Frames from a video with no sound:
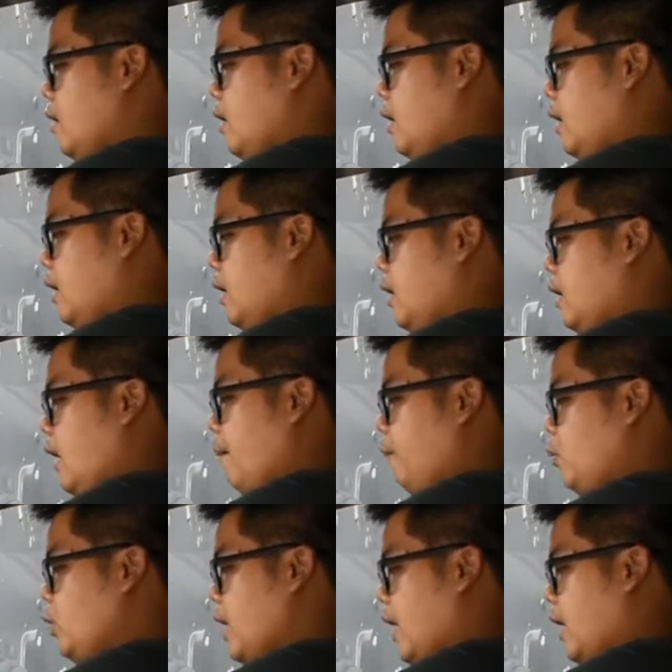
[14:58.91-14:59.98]
uh,
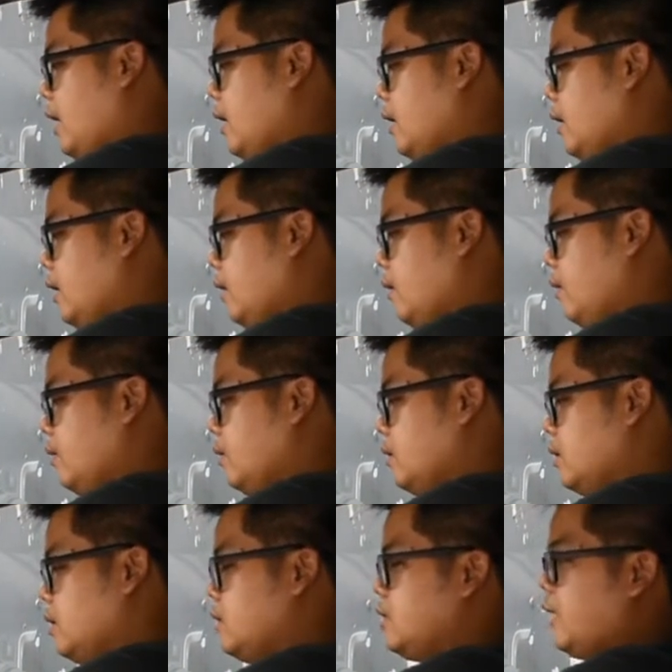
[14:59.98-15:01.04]
lampunya.
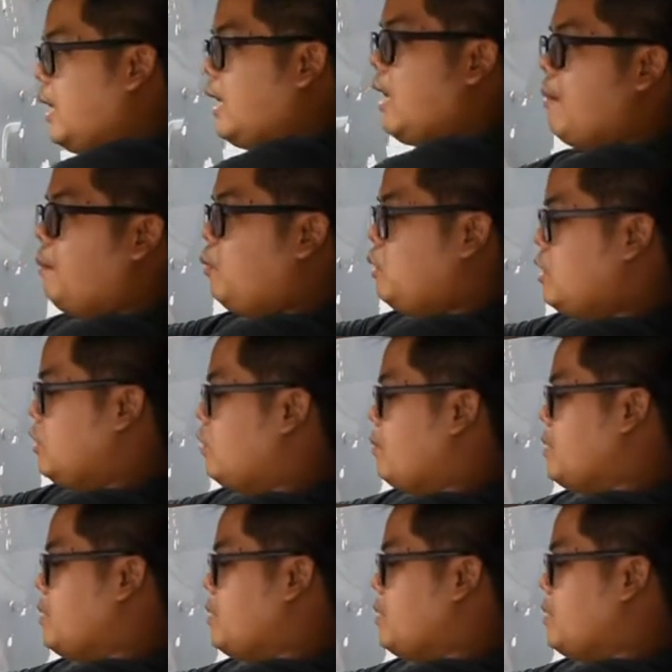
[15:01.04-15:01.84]
Setelan lampu dia